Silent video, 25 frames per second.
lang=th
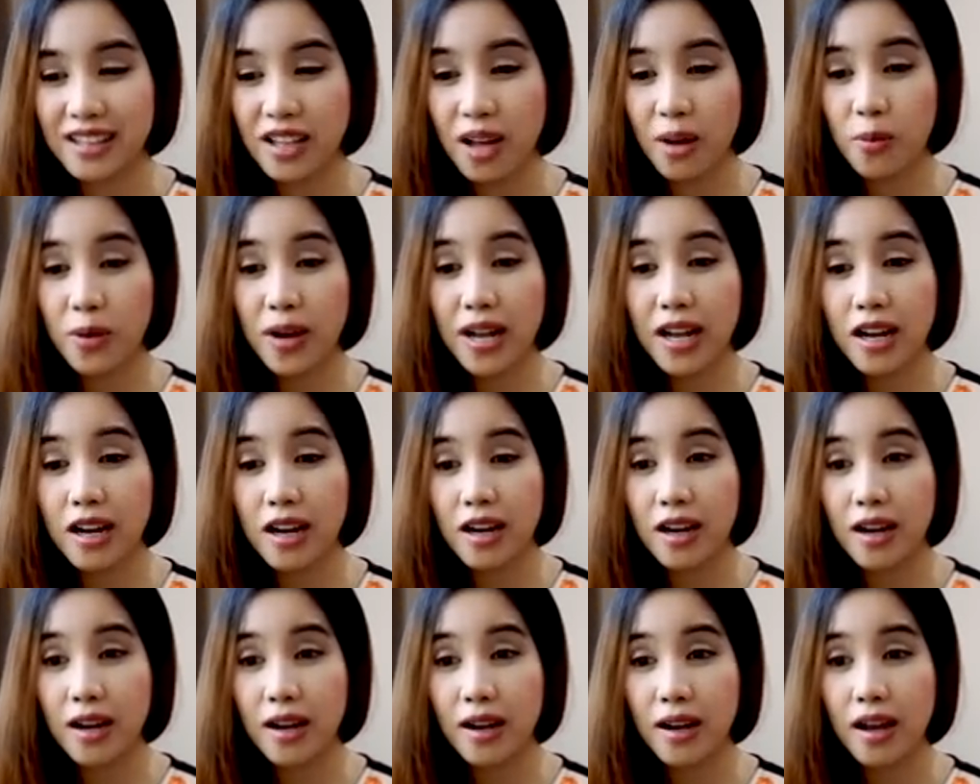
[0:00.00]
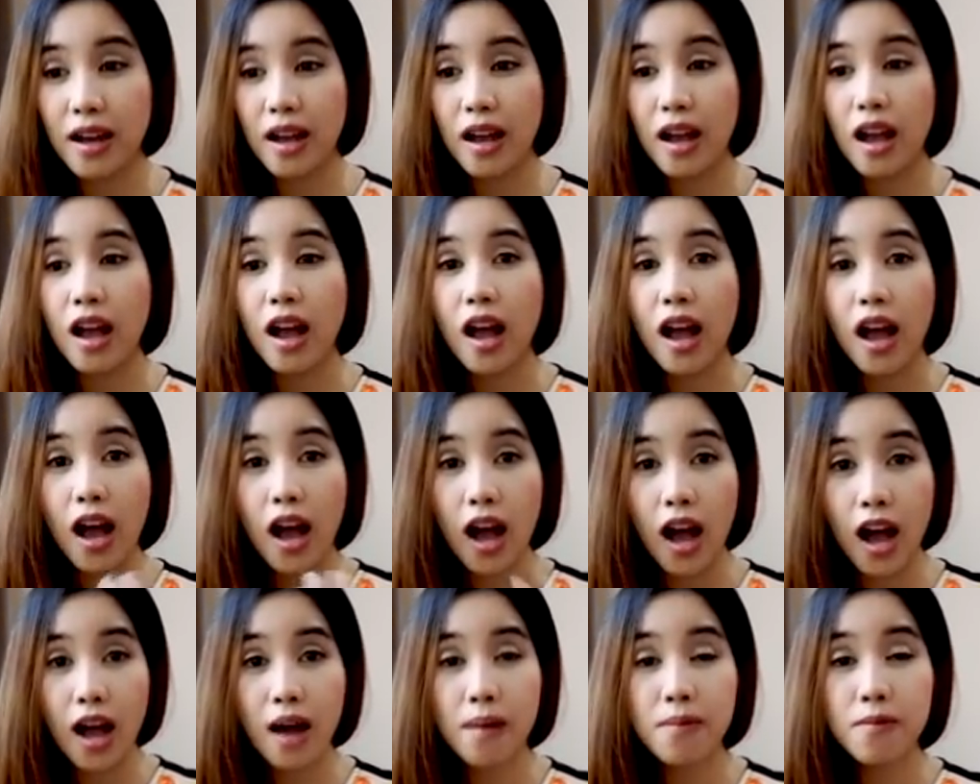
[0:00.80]
ตอบว่า
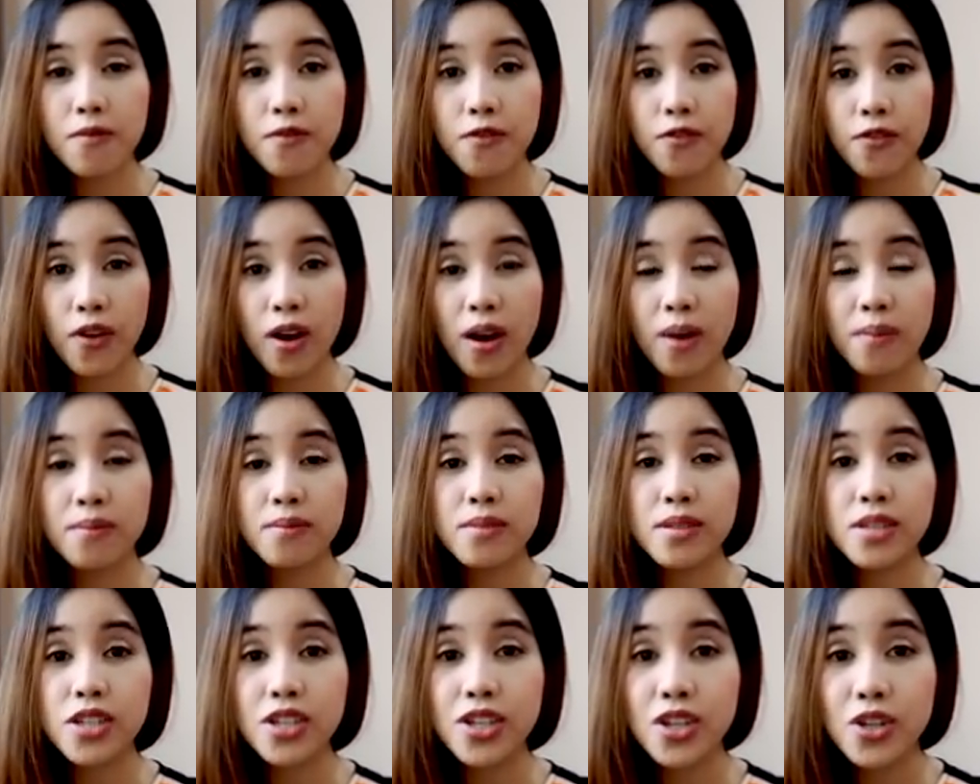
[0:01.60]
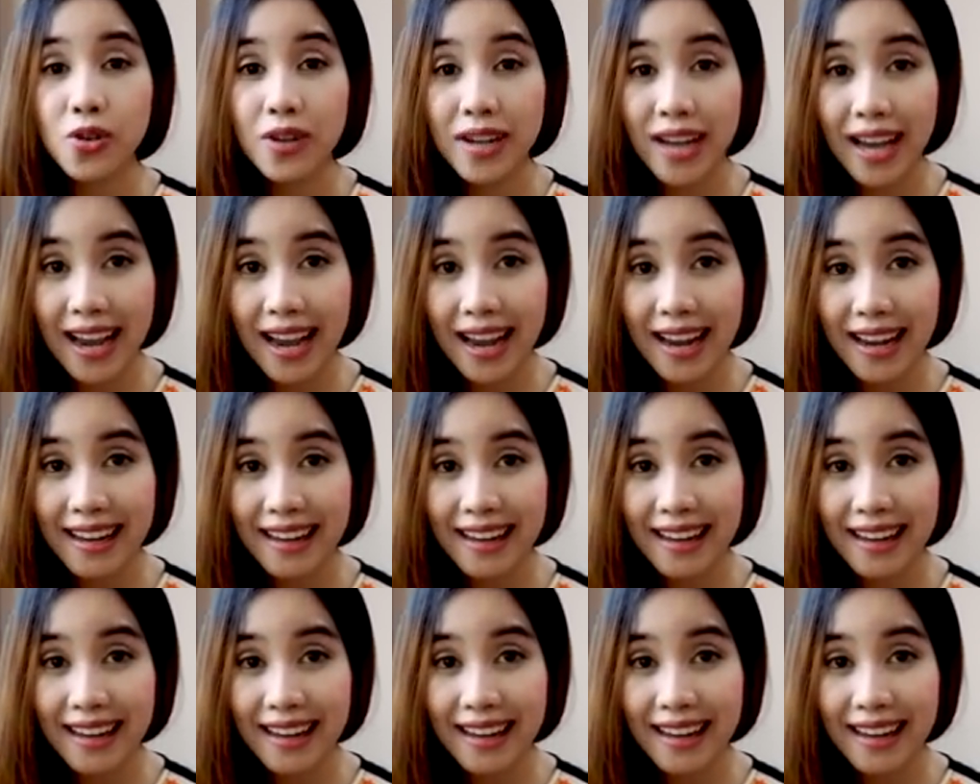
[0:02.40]
I'm from the ยู เค